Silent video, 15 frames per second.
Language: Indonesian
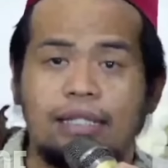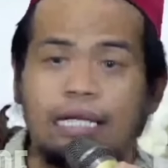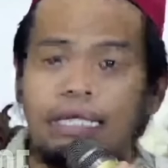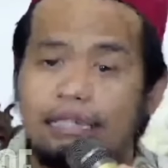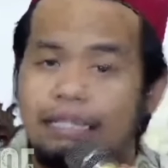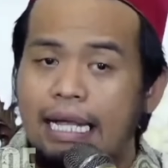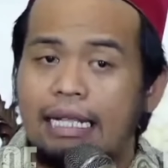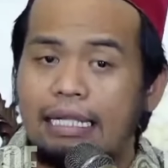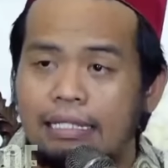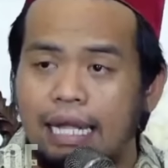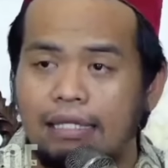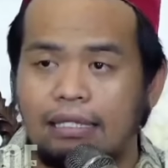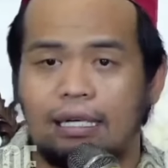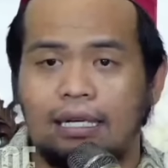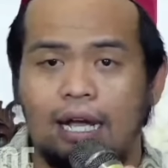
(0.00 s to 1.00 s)
dan
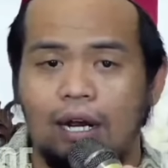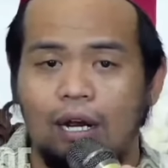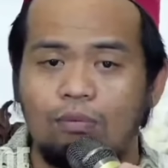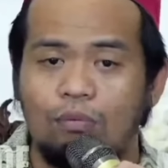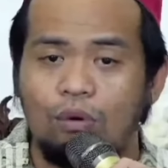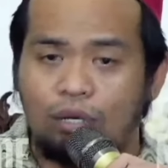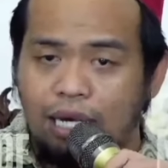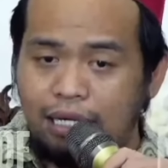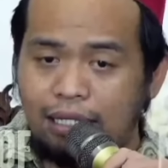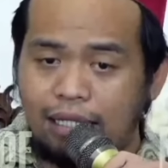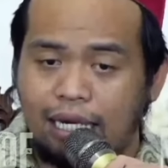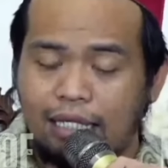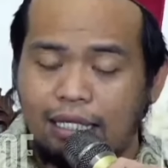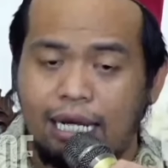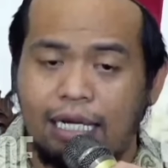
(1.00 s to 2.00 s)
catat kalau bukan
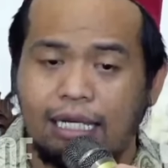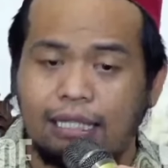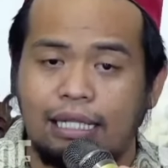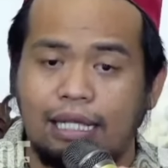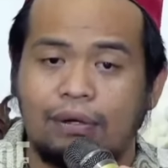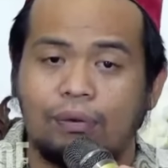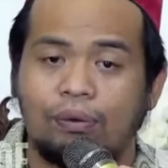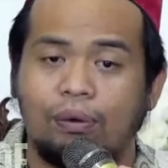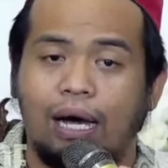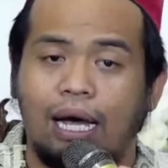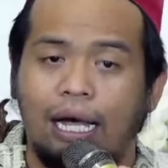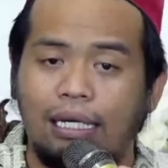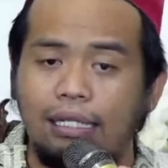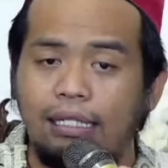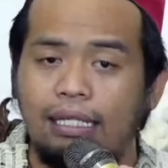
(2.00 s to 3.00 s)
karena
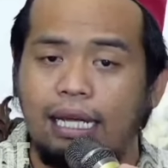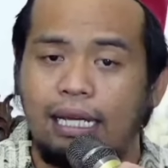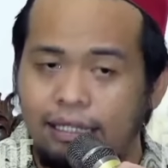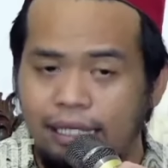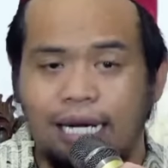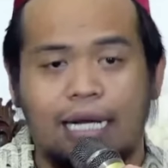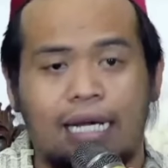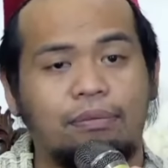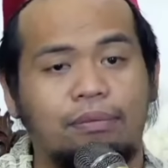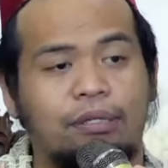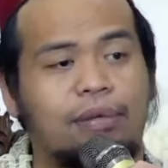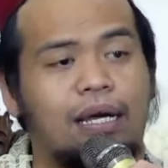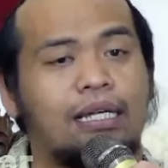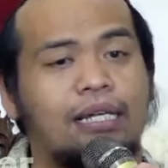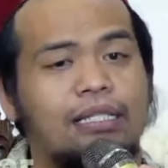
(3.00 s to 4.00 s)
ketakwaannya ini akan
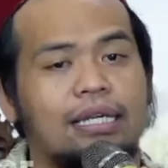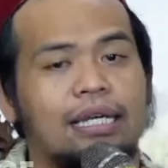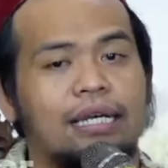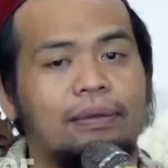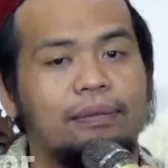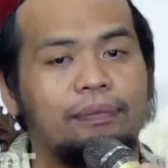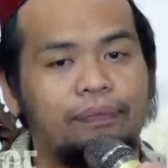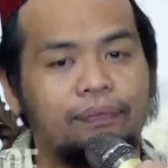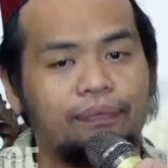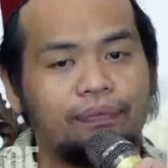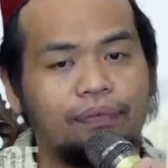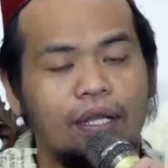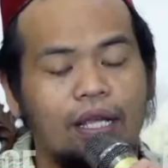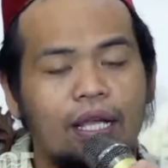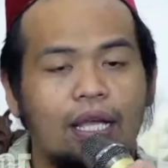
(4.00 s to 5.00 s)
berbahaya.
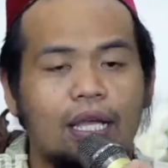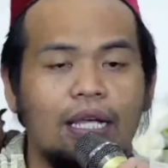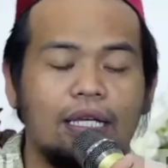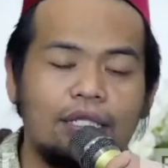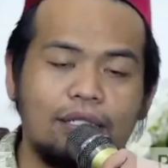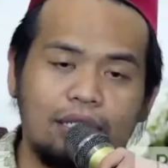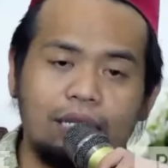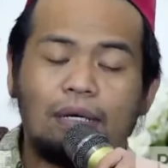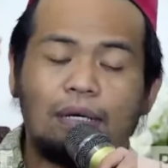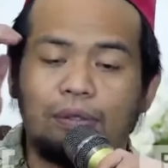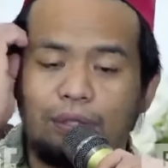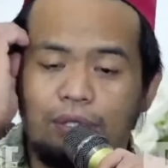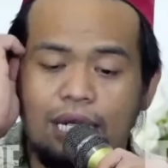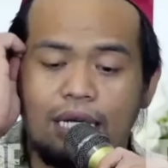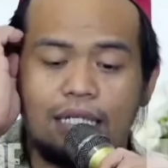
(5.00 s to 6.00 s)
Saya
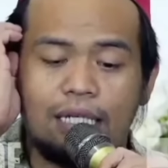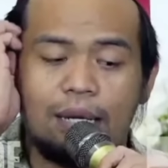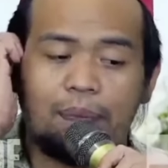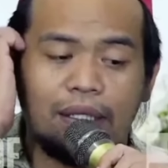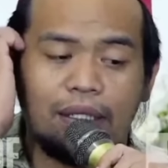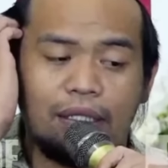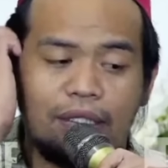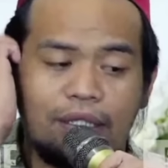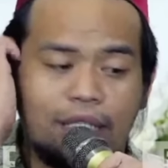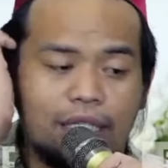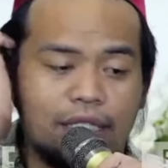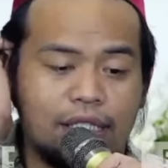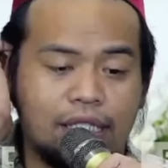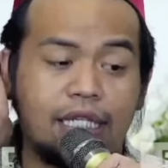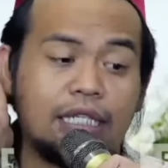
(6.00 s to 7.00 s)
barusan dapat
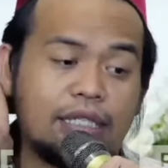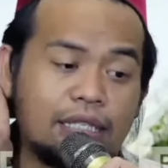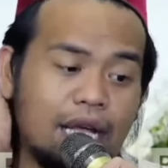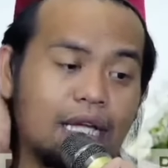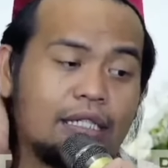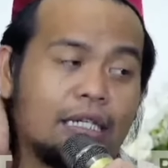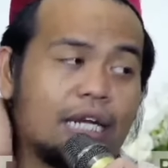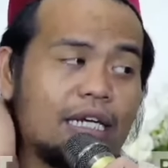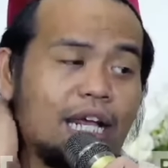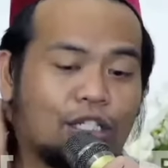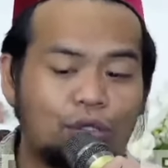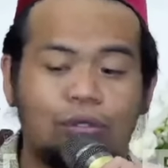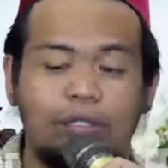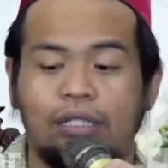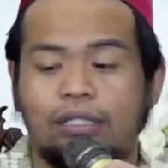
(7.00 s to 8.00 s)
cerita dan
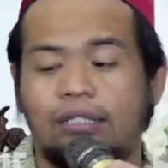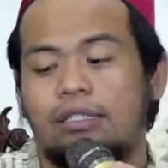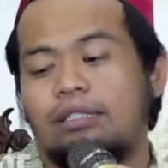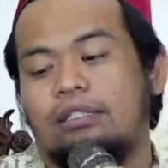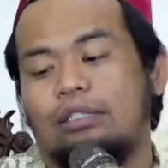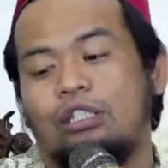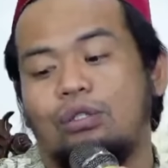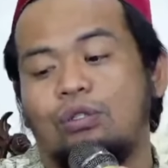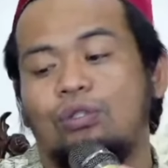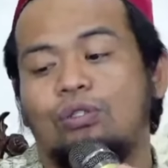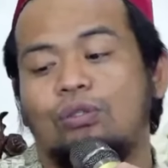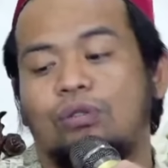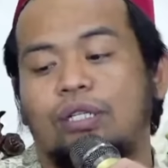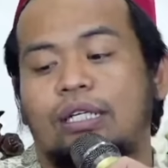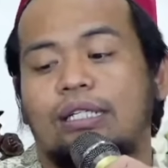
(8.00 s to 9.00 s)
langsung
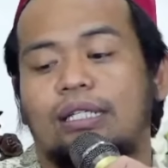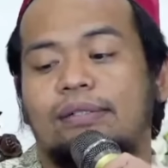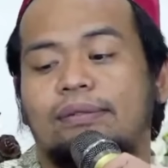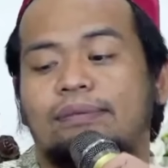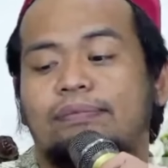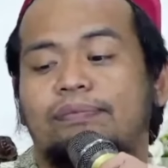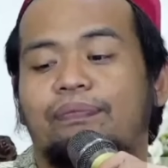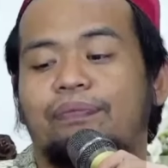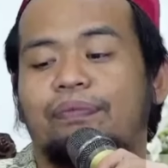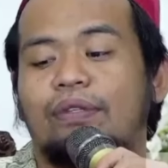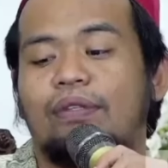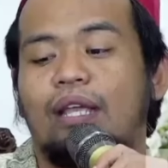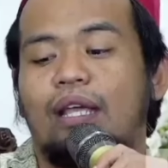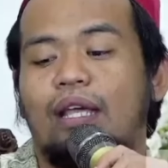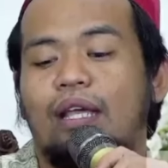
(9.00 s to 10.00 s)
ditunjukin.
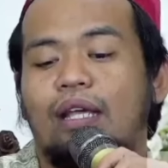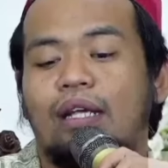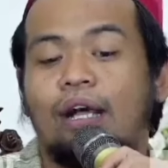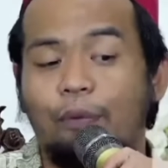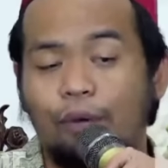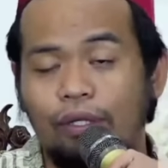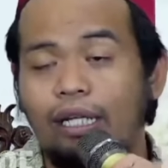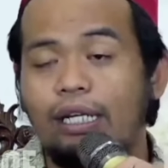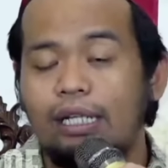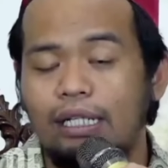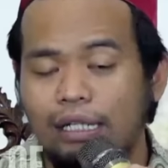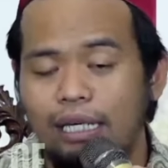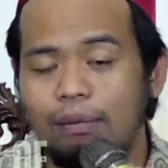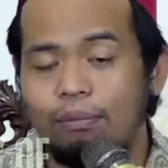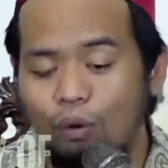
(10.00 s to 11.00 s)
Ngapunten
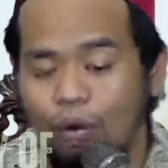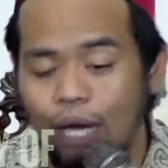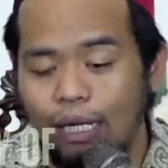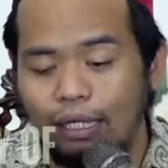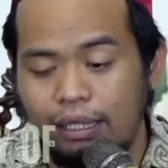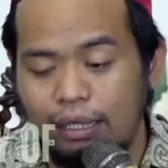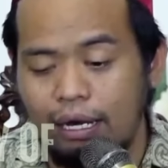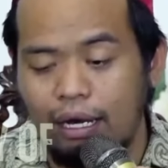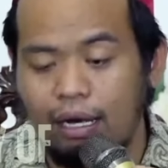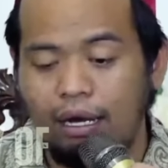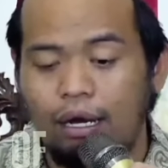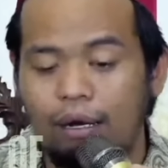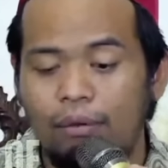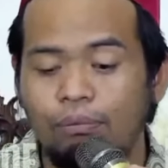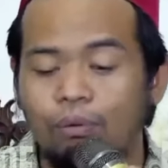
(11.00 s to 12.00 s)
ini ya bukan
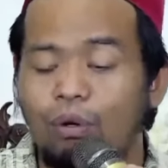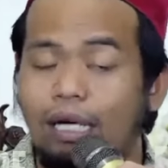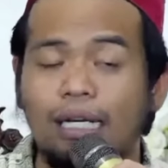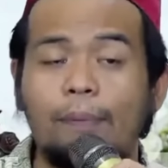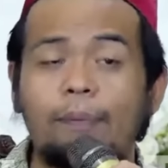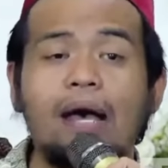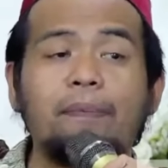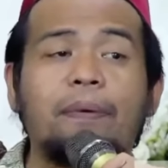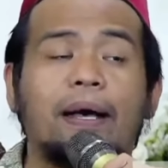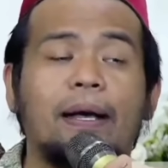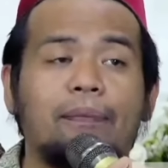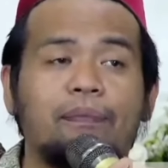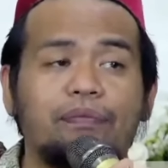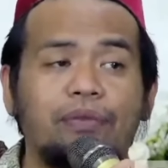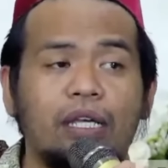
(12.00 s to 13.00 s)
bukan apa-apa.
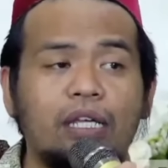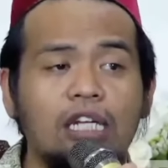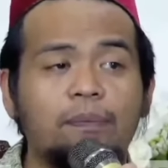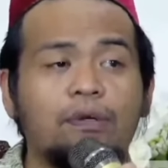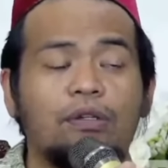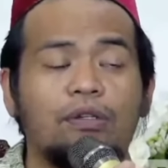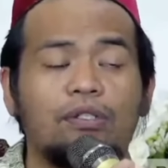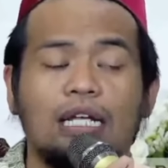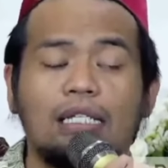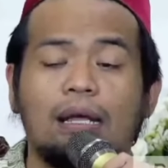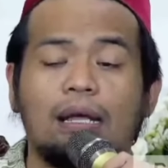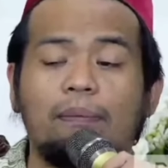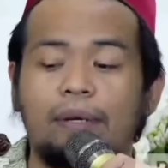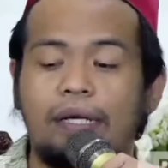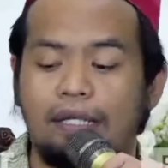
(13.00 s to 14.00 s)
Ini perlu saya
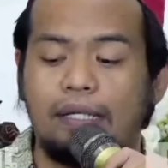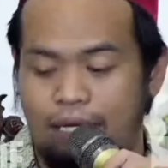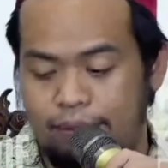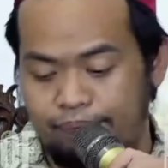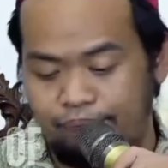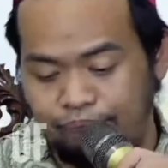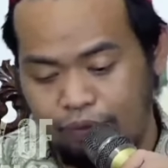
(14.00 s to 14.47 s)
sampaikan.